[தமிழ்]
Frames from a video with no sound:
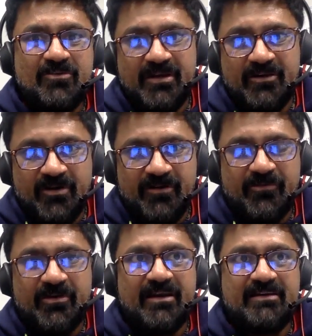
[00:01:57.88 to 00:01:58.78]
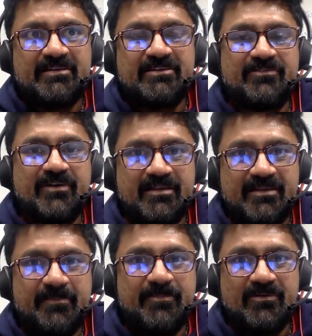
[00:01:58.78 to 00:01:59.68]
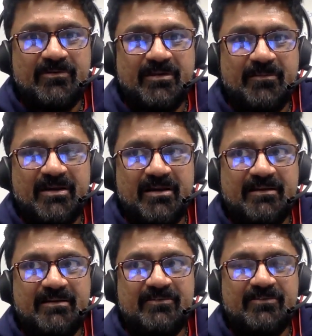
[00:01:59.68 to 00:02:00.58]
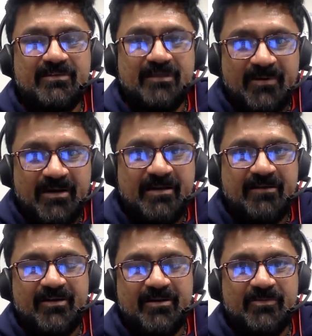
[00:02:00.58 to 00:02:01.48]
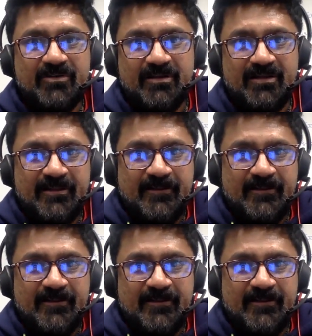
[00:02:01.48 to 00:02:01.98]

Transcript: டுவெண்ட்டி டுவெண்ட்டி ஃபோர் எலெக்ஷன்ஸ் வருது இப்போது தமிழ்நாடுக்கு ஸோ தமிழ்நாடுக்கு வரும்போது